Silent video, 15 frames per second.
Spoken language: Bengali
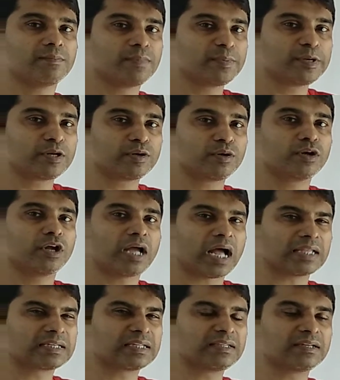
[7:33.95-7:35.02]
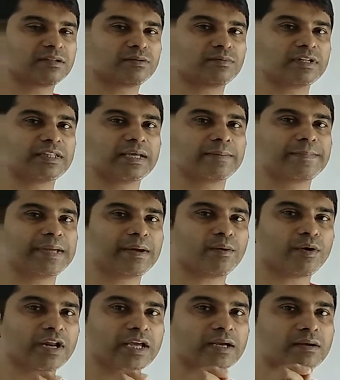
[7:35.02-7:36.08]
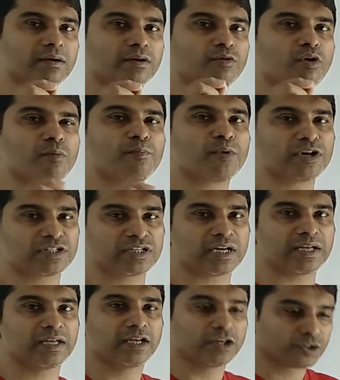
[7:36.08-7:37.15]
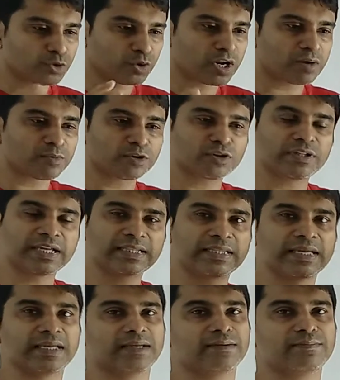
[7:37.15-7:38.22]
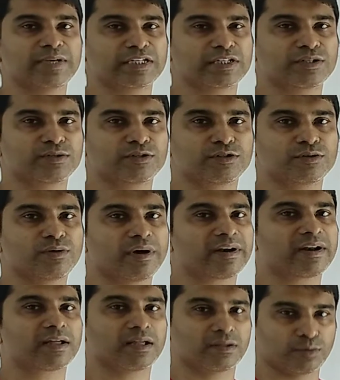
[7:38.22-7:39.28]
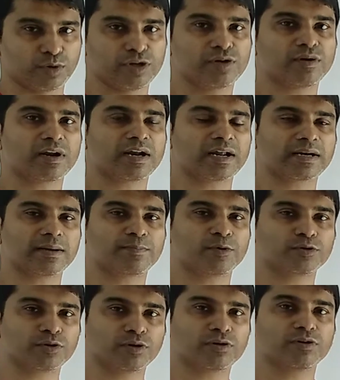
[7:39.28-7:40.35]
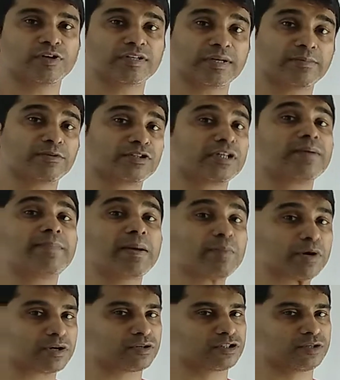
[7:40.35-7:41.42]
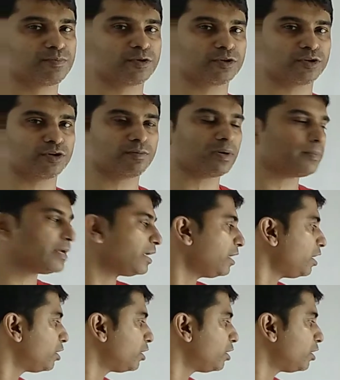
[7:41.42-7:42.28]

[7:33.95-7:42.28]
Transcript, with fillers: বিভিন্ন আজকের দিনে তোমরা দেখবে অনেক কম পয়সায় সোনার মতো দেখতে বেশ কিছু কিছু গয়না তৈরি করার একটা প্রচলন হয়েছে এবং সেটা ব্যবহার হচ্ছে প্রচণ্ডভাবে